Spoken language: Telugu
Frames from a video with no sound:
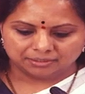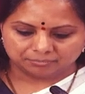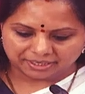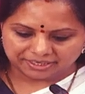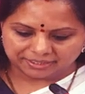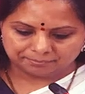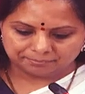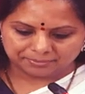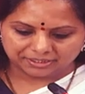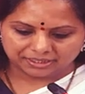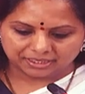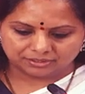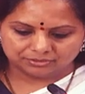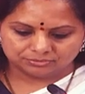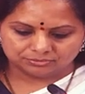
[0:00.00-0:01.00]
మా ఎంపీ
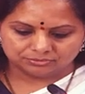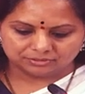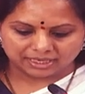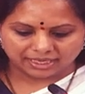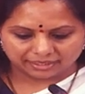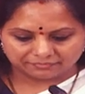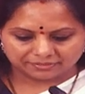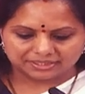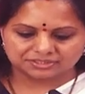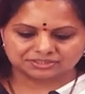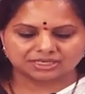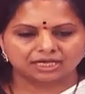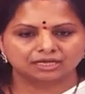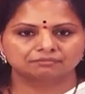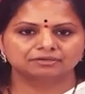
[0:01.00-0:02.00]
గారు
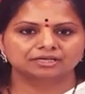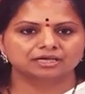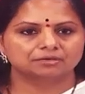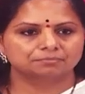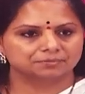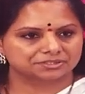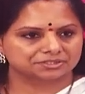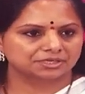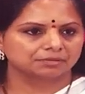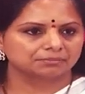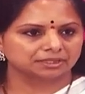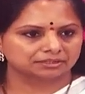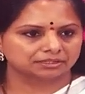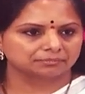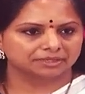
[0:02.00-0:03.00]
యావరేజ్గా అరవై ఆరు ప్రశ్నలు
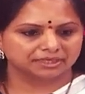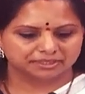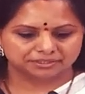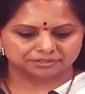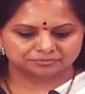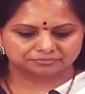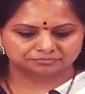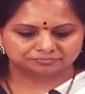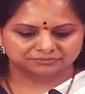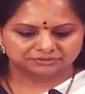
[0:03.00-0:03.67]
మాత్రమే అడిగిండు